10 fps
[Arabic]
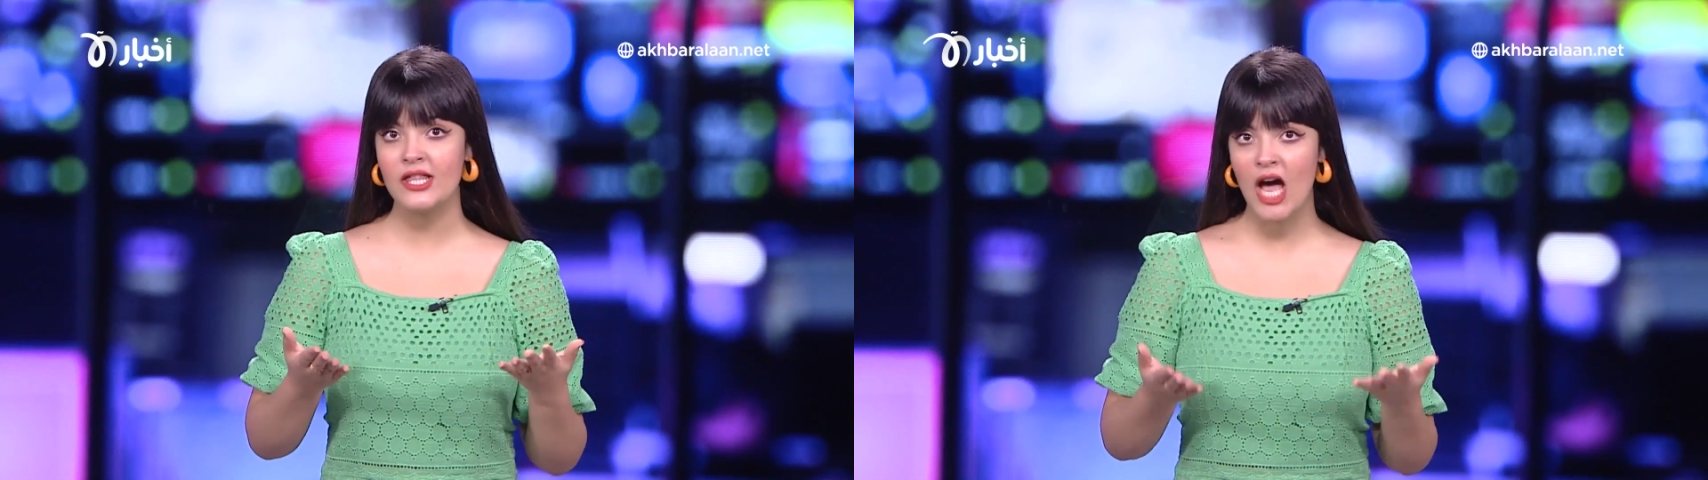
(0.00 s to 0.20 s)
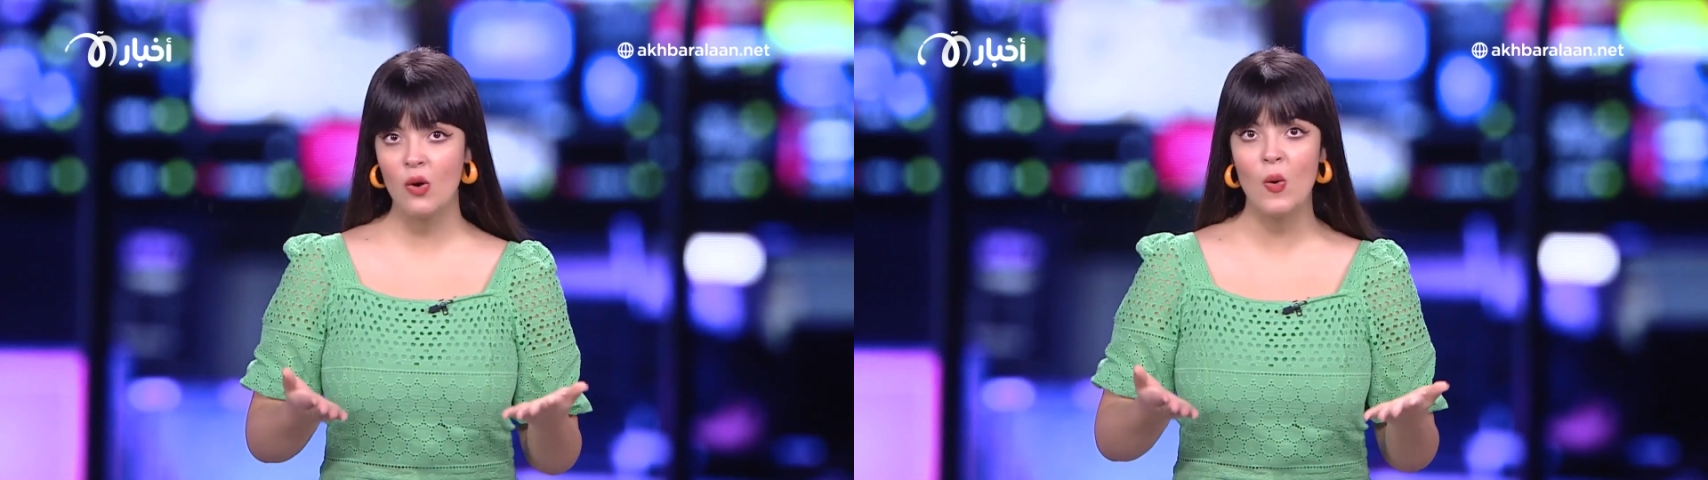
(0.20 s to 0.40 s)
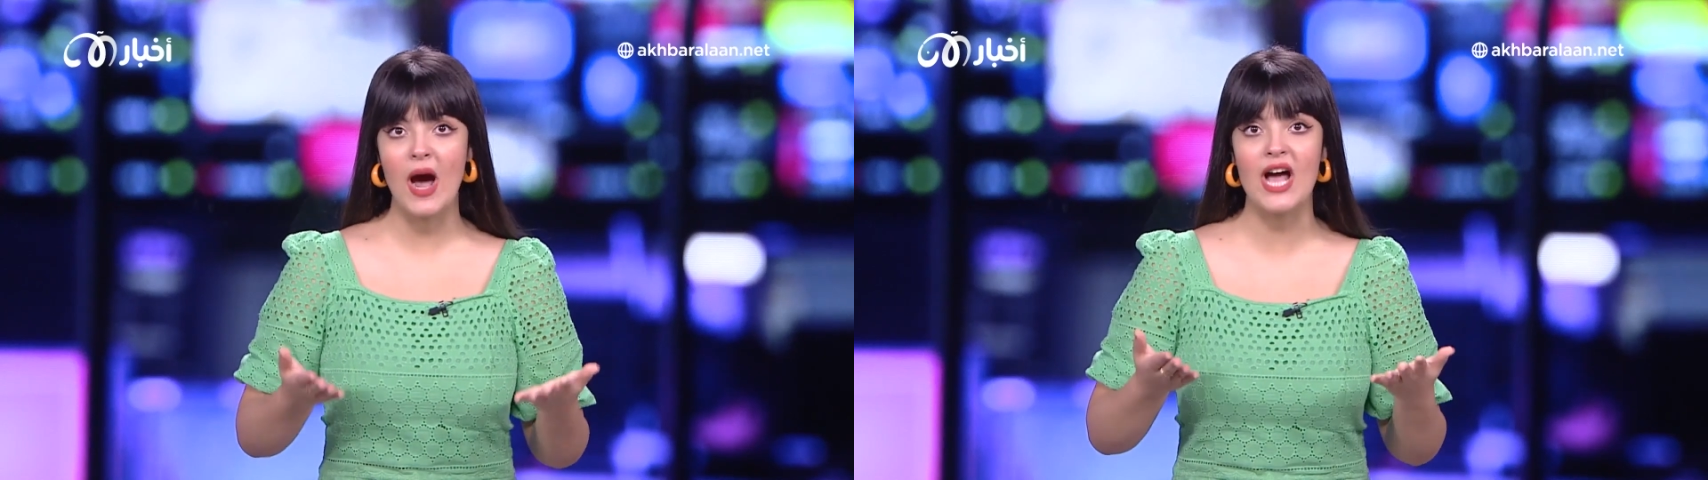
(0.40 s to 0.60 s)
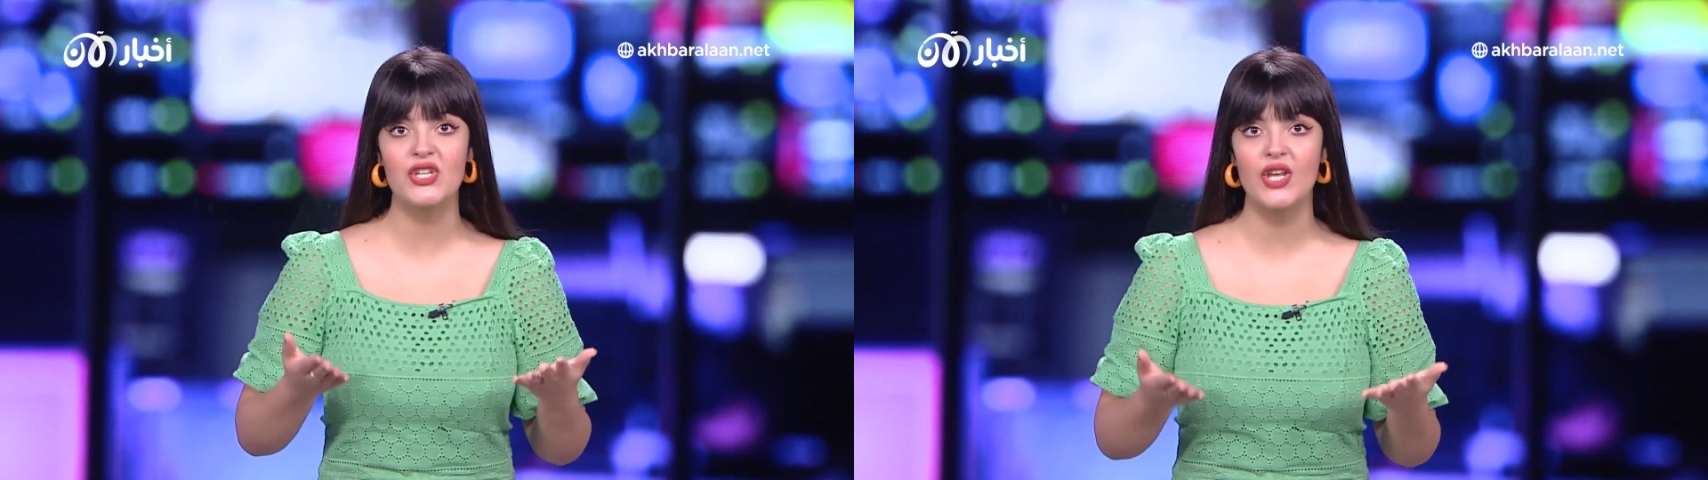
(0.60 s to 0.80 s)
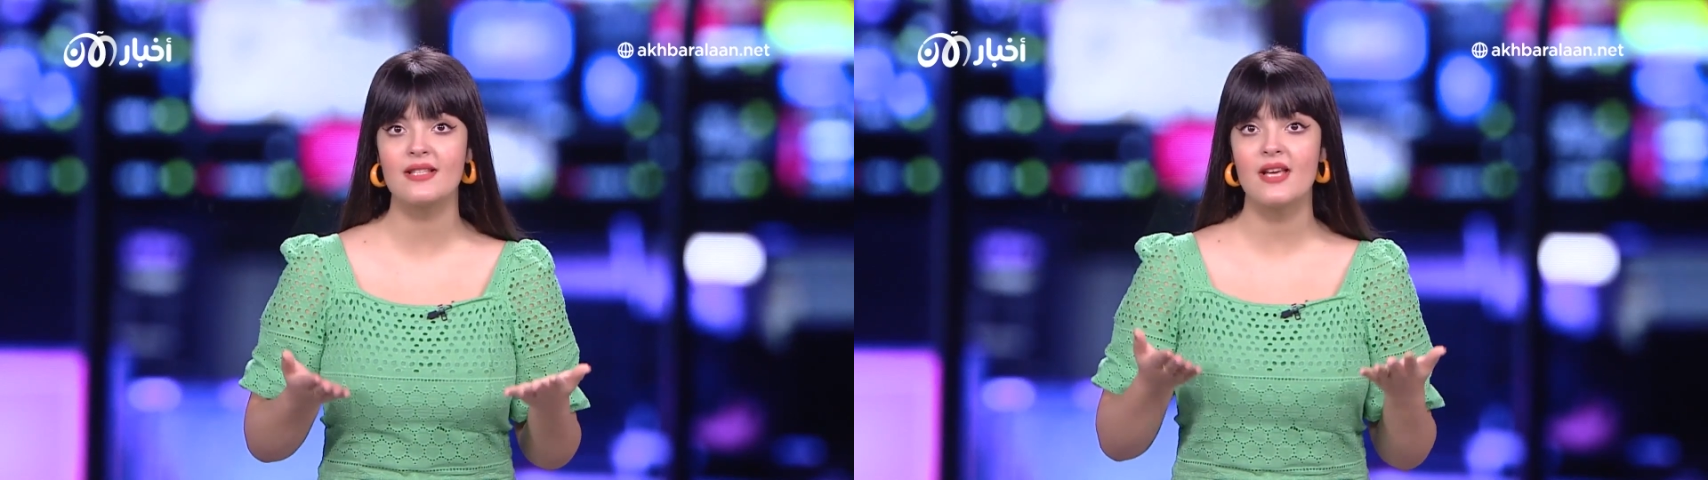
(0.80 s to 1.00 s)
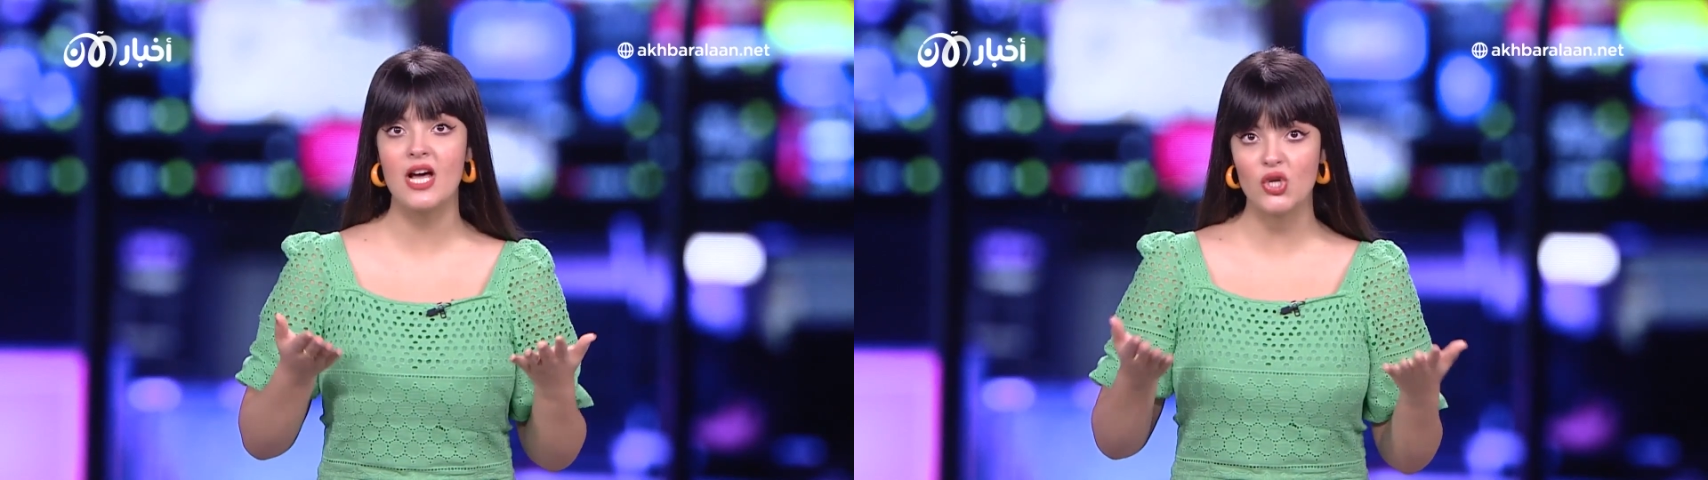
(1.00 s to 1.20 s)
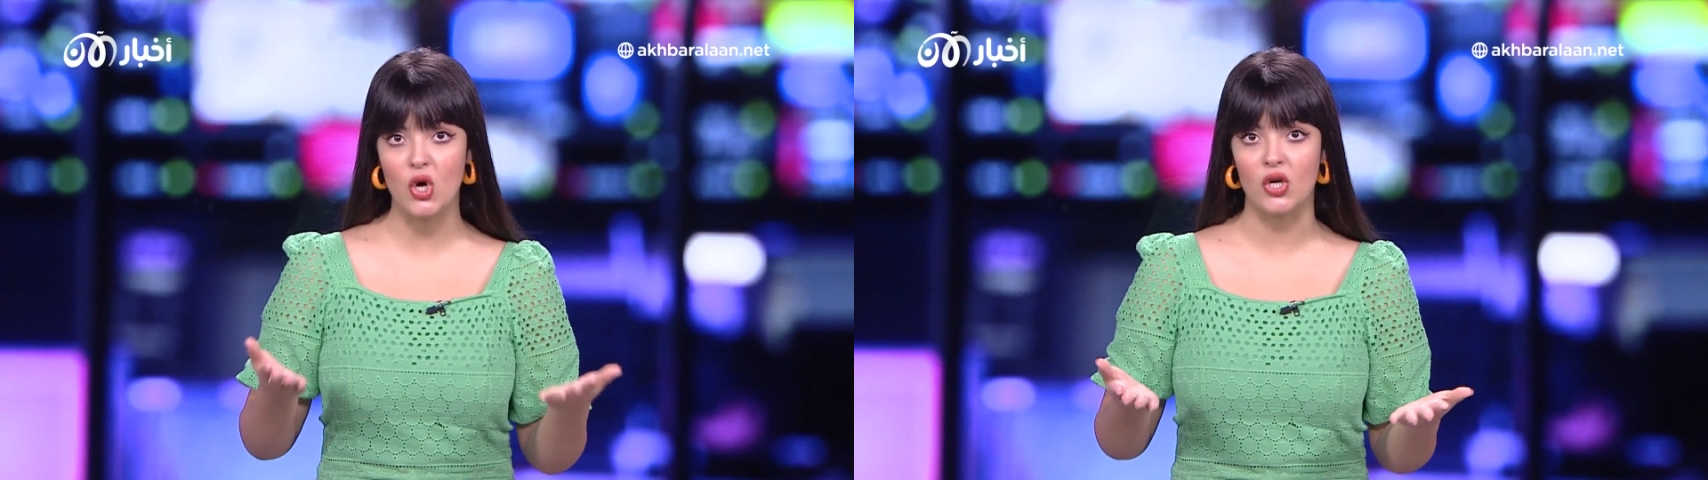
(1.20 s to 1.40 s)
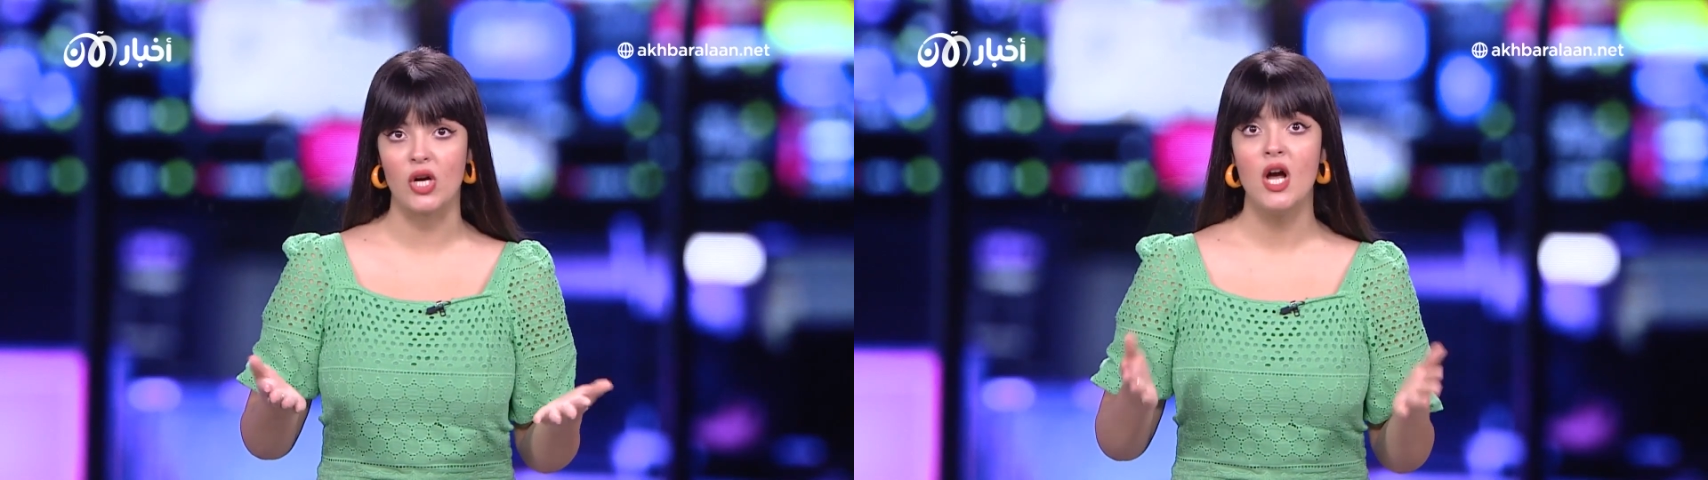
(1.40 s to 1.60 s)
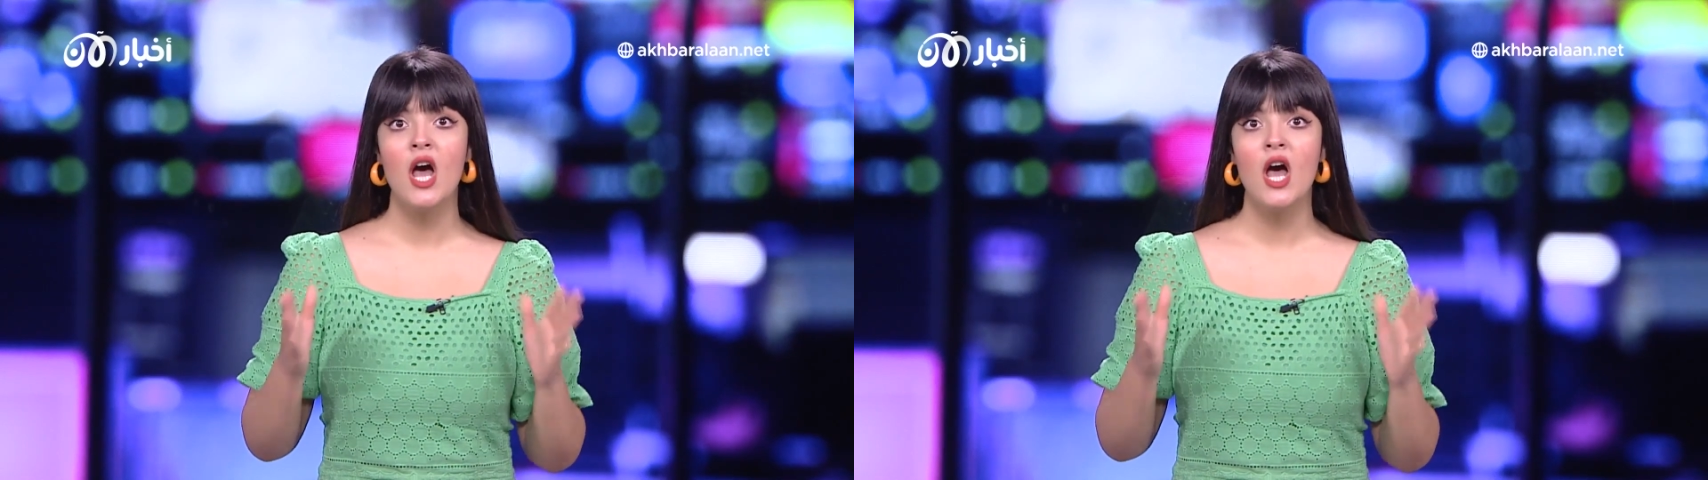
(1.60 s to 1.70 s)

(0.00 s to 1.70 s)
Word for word: نحو عشرة أشهر